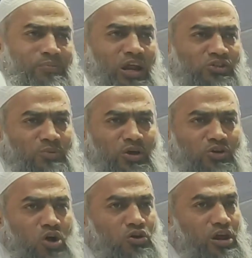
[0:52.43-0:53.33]
বলার সময়
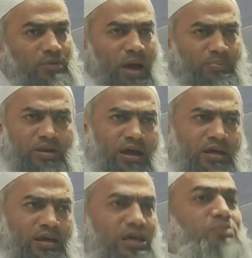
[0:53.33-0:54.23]
কখনোই ভাবি না
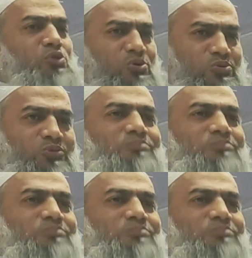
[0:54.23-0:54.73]
কি বলবো